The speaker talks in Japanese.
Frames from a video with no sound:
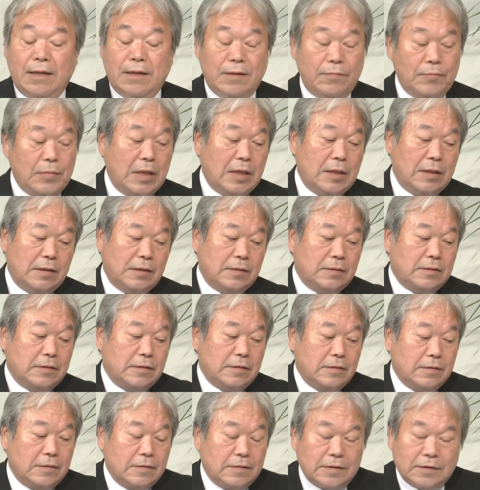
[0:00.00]
まあ
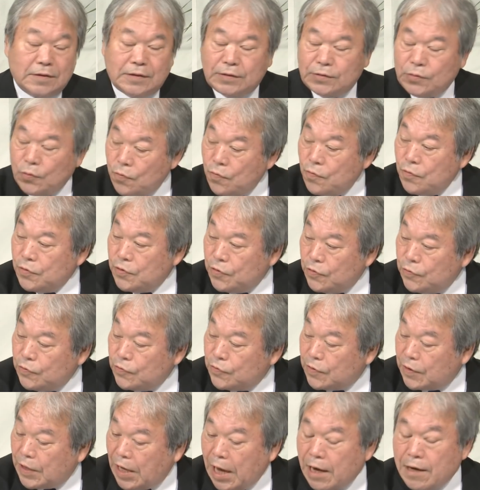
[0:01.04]
そうい
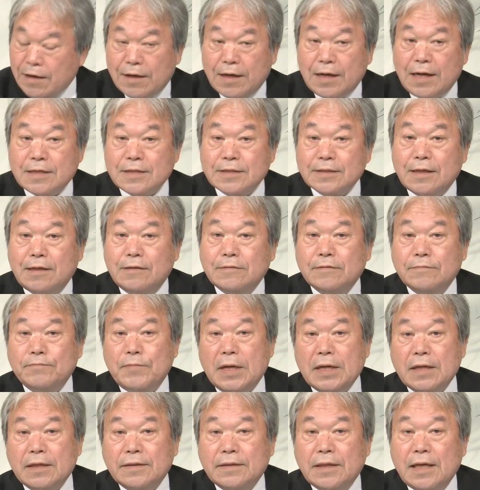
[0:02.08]
う結果しか生
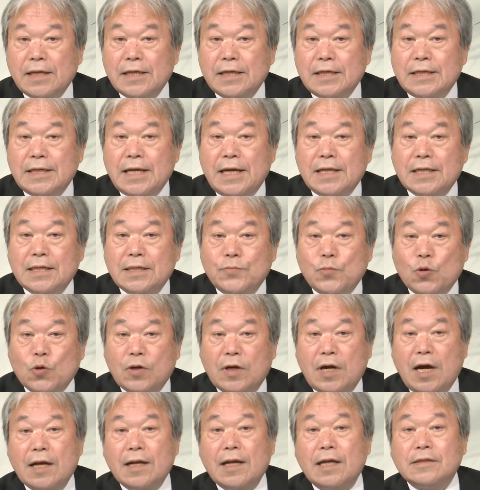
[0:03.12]
まれていないにも
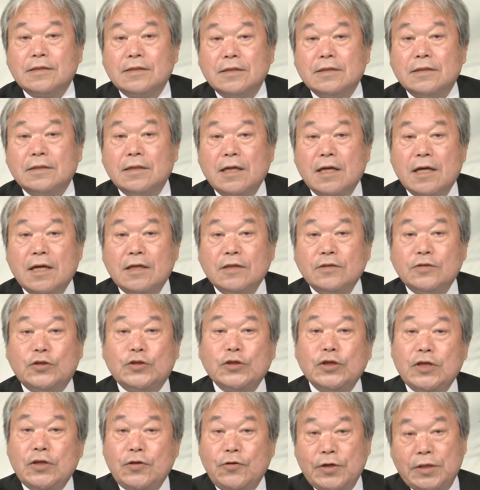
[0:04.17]
かかわらず
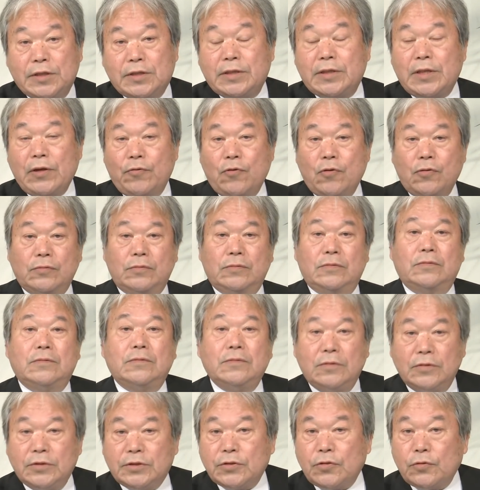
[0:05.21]
次の一手を
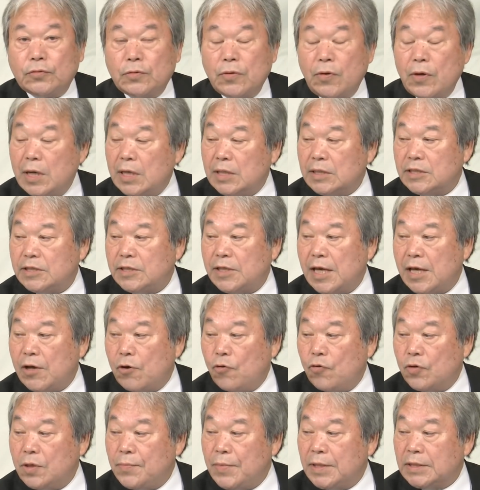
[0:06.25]
打つことはし
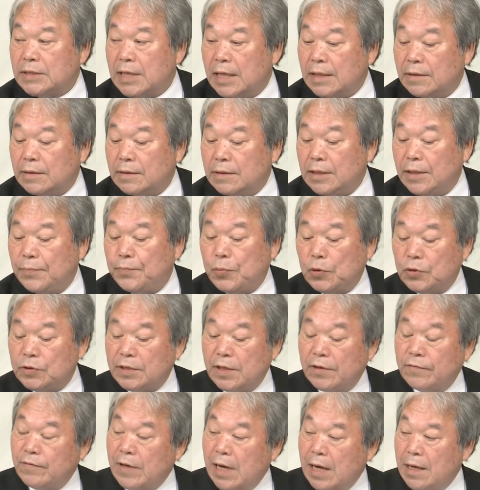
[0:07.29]
ておりません日本
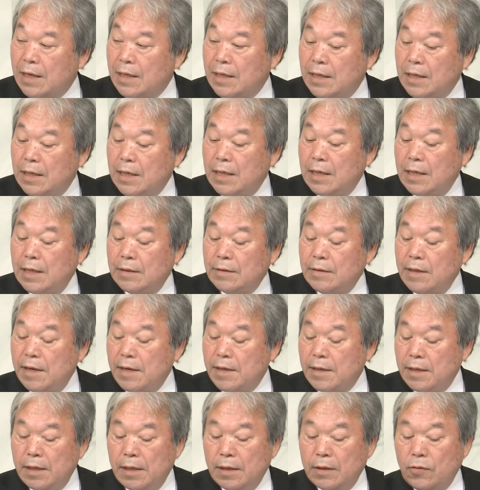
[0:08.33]
政府は。
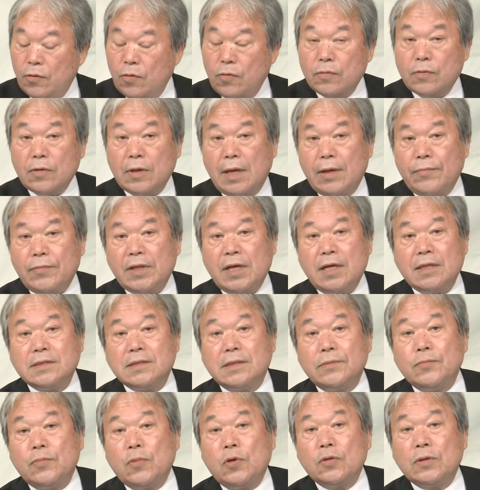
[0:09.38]
で河野外務大
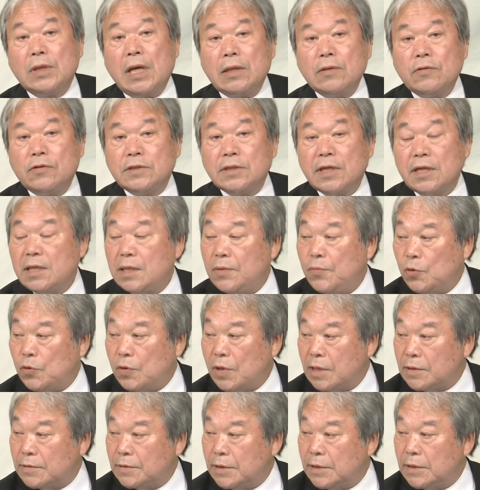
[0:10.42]
臣も何の責任も
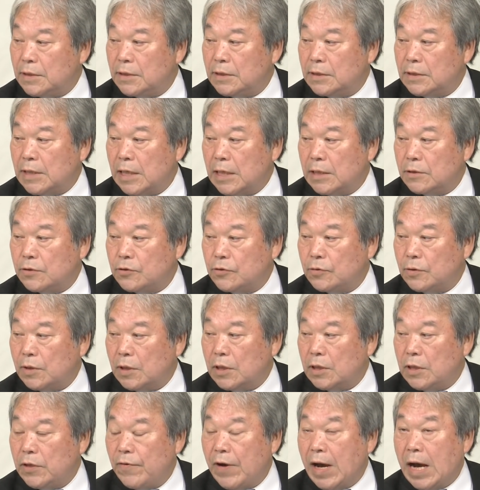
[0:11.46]
取らずに最終
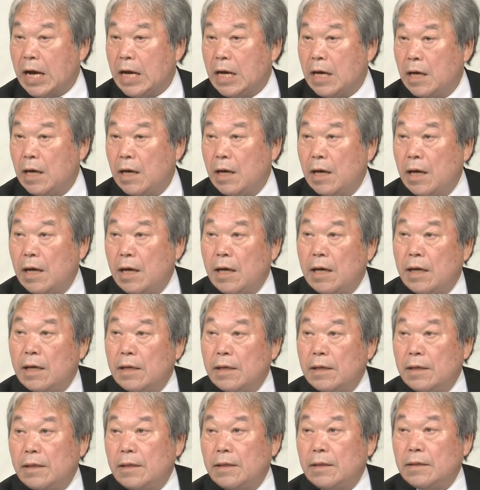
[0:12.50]
的には、
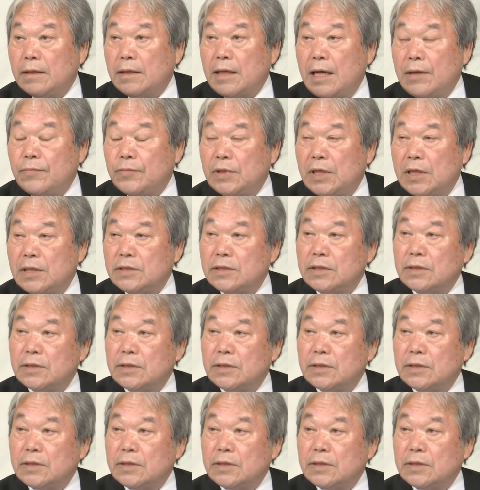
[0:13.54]
えー、外務大